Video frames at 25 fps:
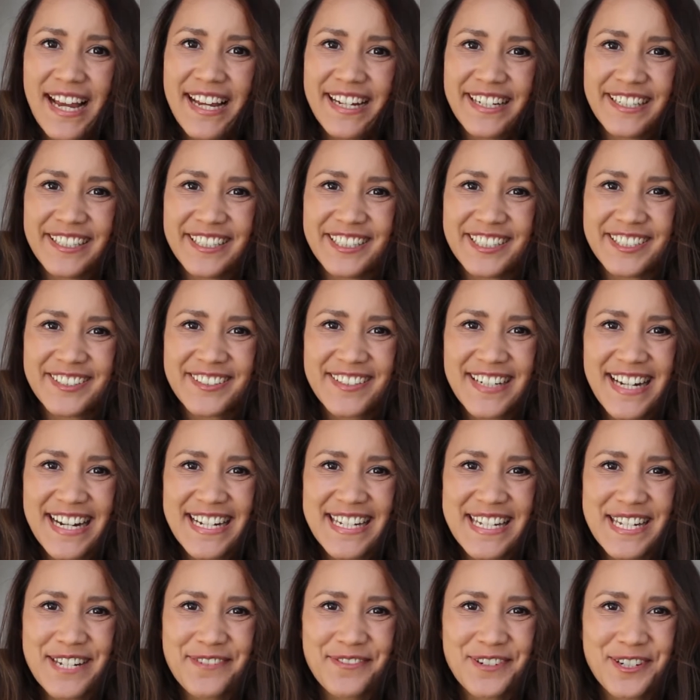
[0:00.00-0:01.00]
Hi und
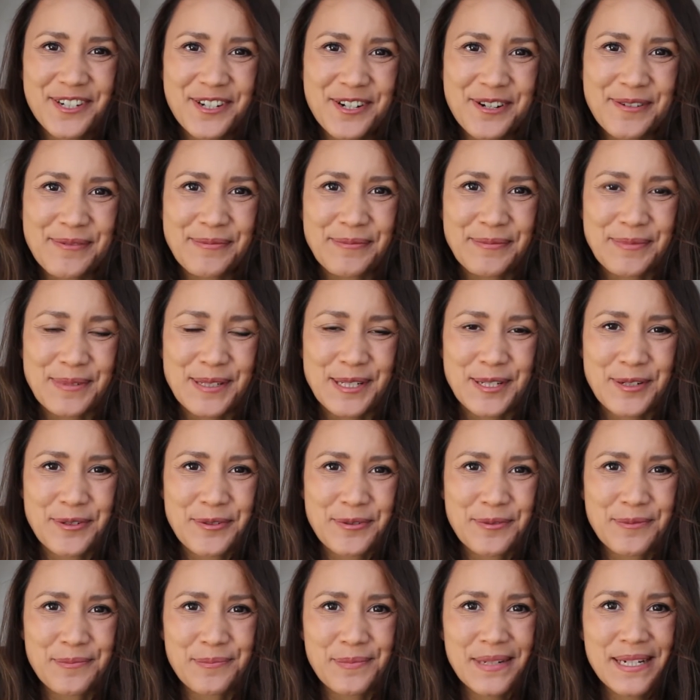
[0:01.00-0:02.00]
herzlich willkommen
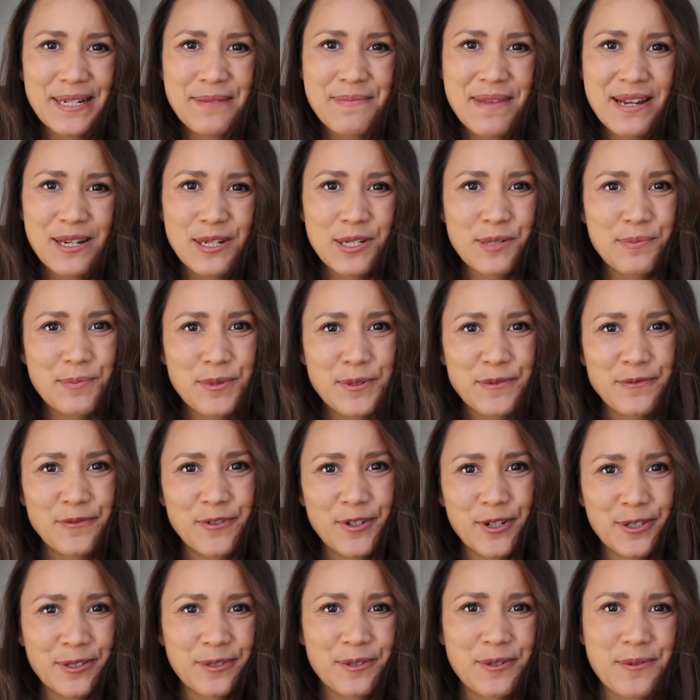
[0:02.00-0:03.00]
zu
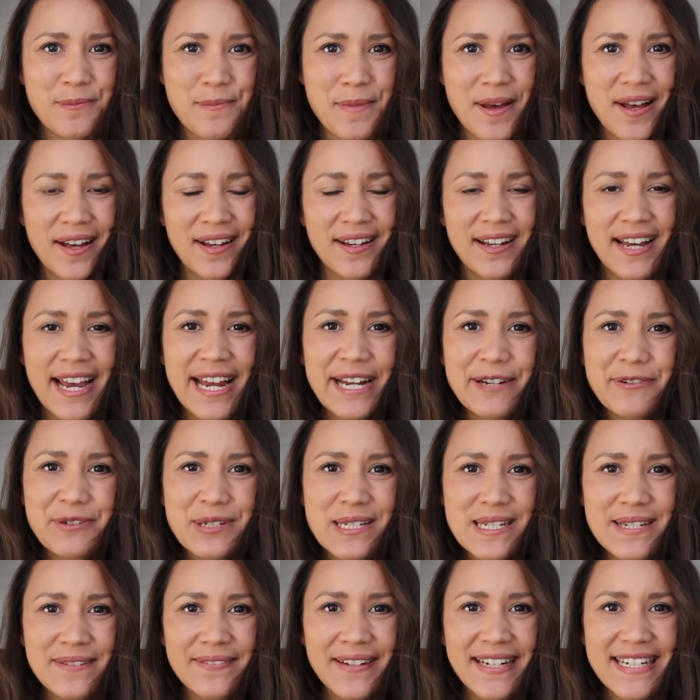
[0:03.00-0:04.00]
Minimalismus-Blog Nummer
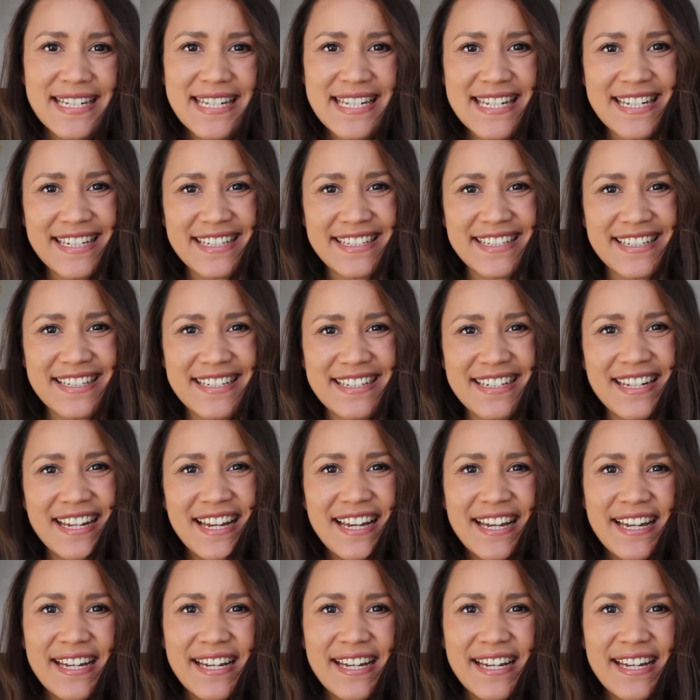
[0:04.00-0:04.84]
21.